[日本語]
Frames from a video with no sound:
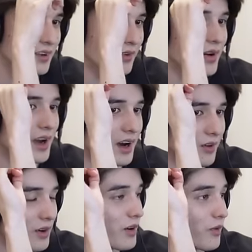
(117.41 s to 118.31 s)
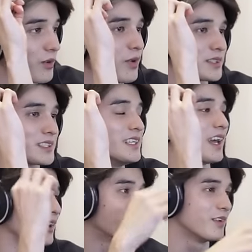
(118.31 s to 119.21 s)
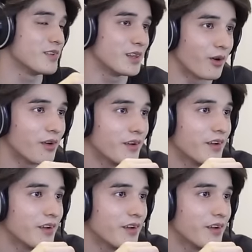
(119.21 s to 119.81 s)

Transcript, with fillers: ほら、これは俺も好きだよ。みんな。